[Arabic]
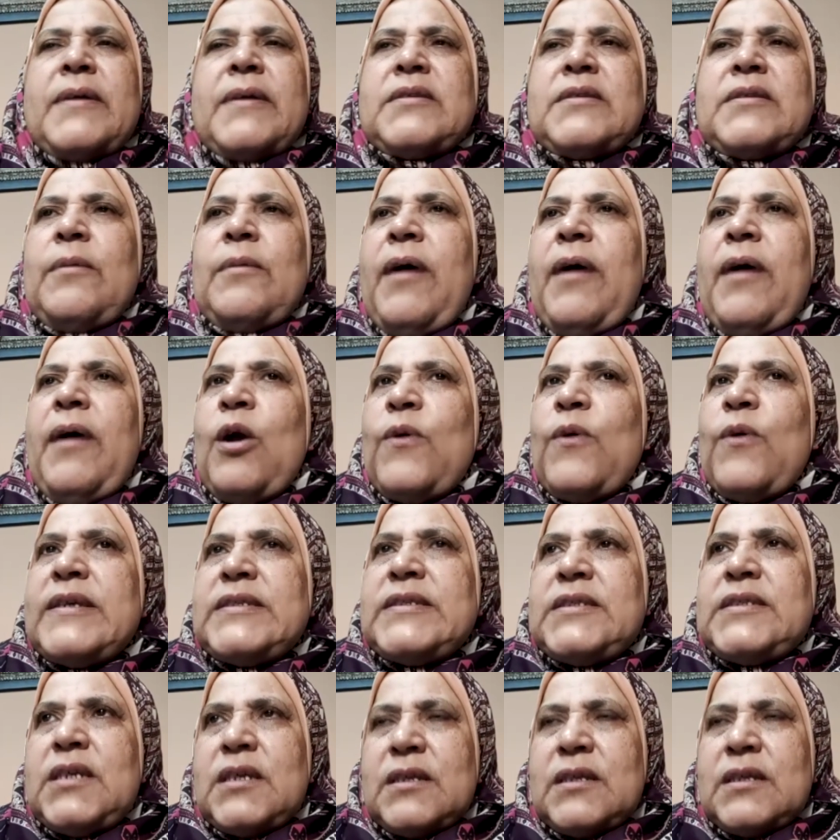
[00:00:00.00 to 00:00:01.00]
بيبقى
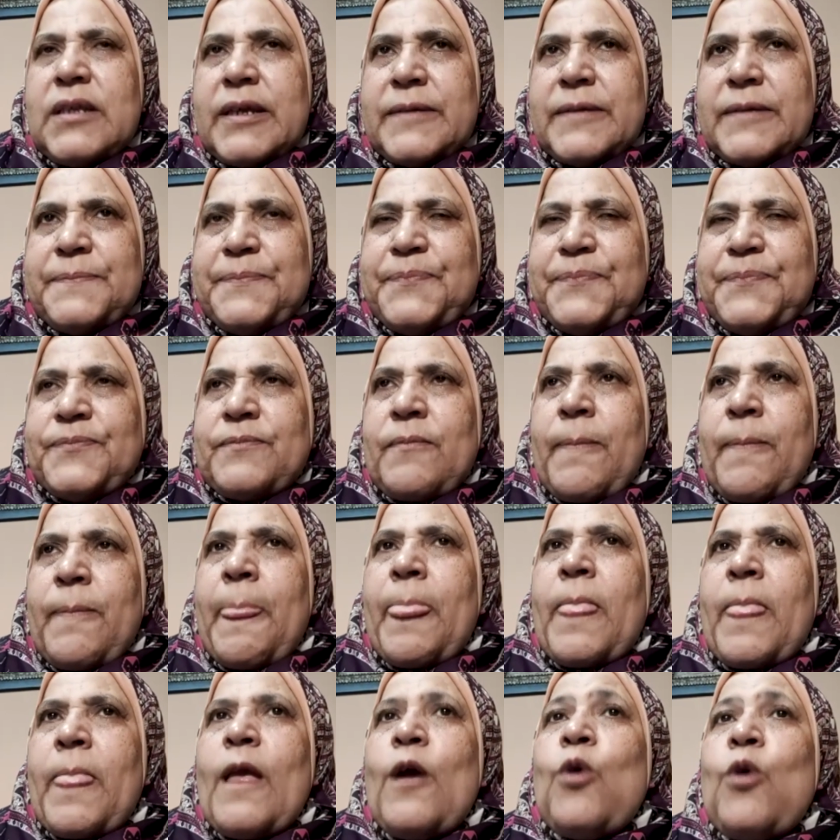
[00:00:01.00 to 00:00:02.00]
طبعا كويس جدا
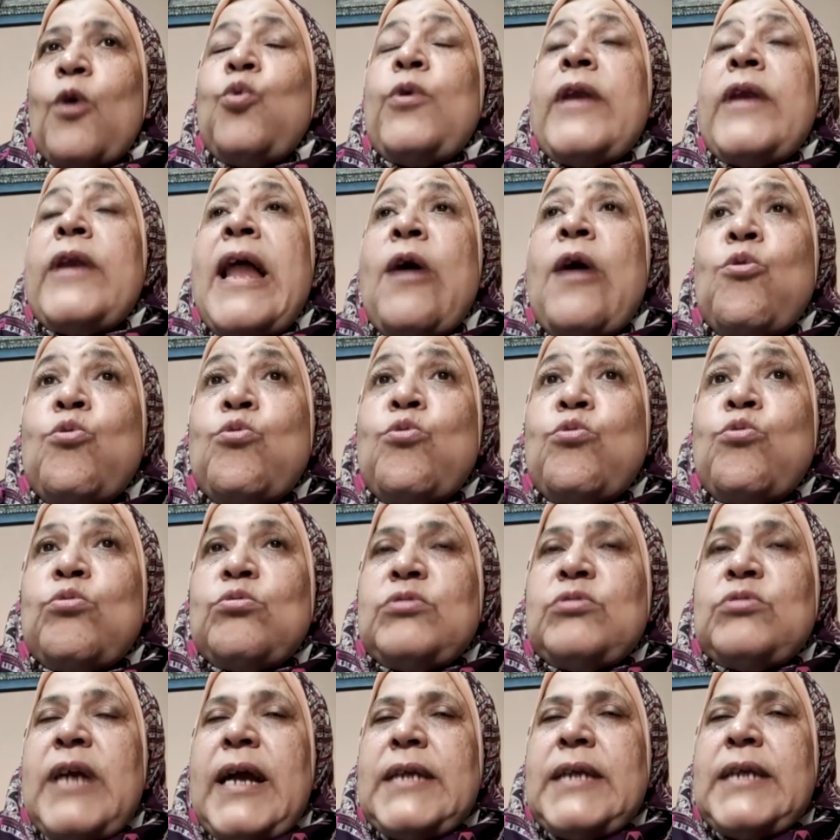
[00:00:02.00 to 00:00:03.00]

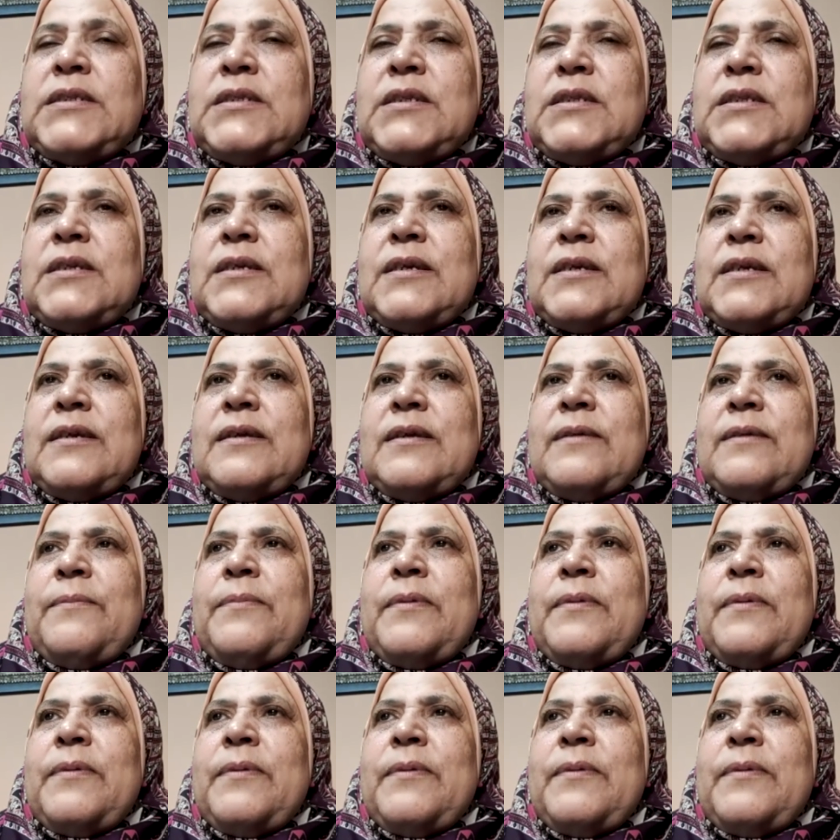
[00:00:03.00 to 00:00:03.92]
ولو يعني